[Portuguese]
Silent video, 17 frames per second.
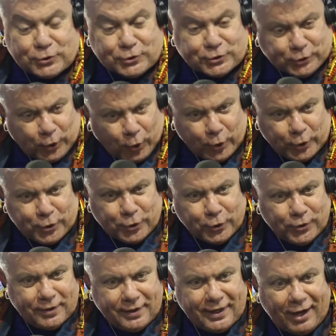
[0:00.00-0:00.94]

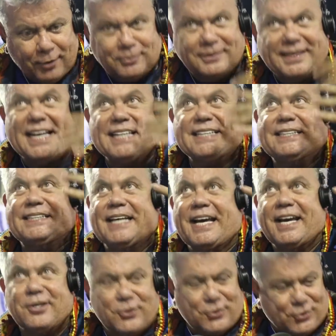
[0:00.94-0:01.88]
sonho, é um
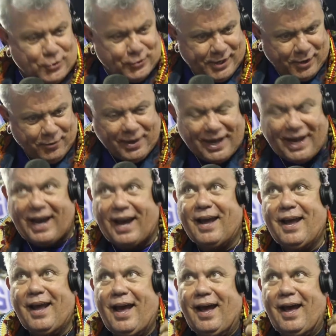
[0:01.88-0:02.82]
desejo, não é?
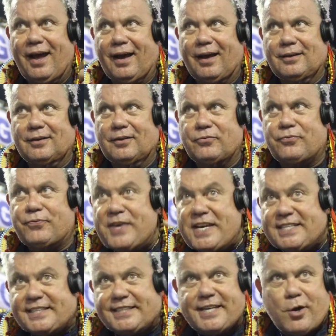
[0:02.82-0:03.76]

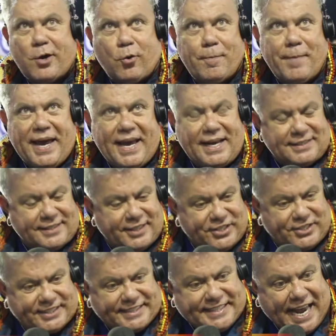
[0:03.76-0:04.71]
25 meses
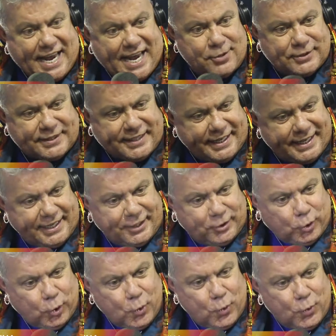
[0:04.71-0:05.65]
sem o
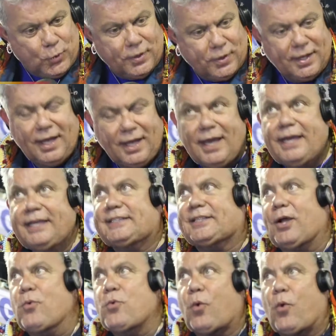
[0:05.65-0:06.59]
Ziriguidum.
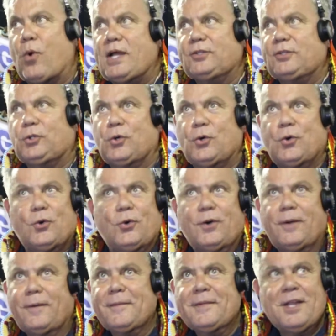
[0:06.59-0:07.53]
Então,
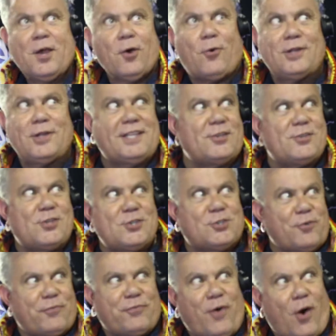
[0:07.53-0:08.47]
quando, quando a
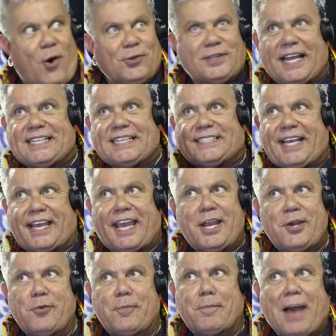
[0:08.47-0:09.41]
gente volta a esse
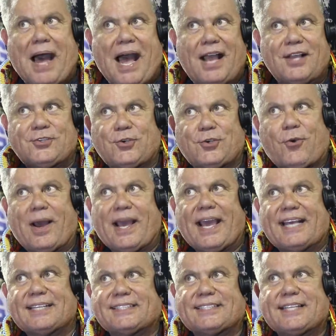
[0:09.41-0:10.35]
reino mágico, a
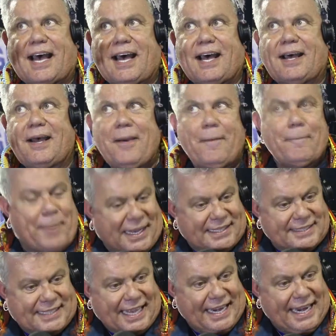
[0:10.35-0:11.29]
essa
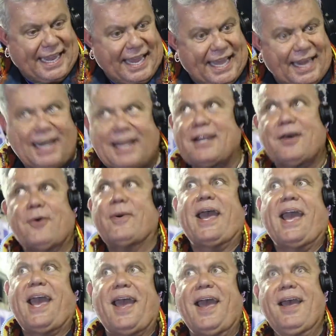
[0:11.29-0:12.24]
passarela, não
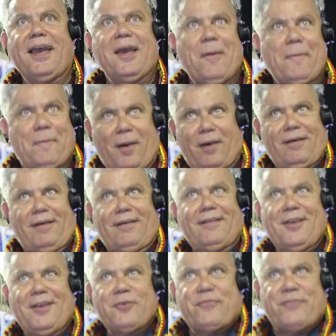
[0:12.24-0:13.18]
é? Oh,
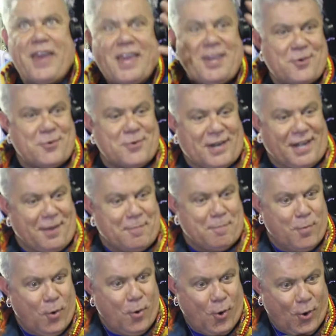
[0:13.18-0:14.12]
vem um
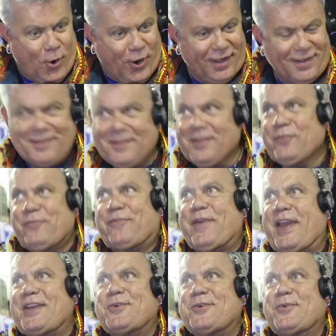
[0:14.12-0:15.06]
glamour,
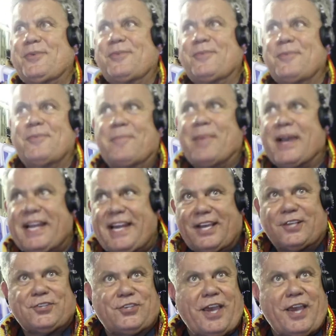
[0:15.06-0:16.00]
vem um, uma
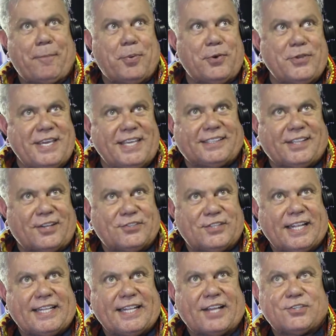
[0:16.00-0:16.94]
energia bonita de
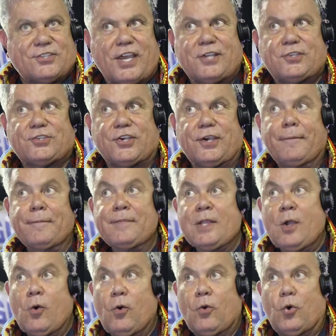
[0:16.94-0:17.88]
dentro da gente.
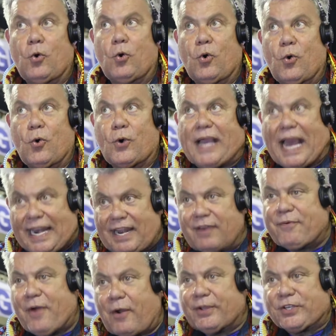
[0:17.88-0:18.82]
O, o,
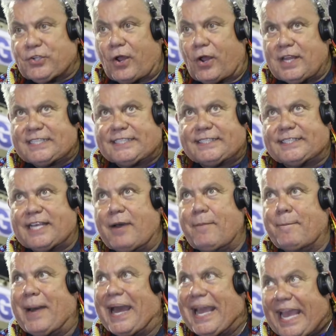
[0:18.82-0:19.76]
carnaval, a escola de
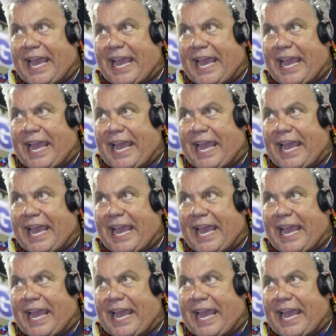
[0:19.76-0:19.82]
samba,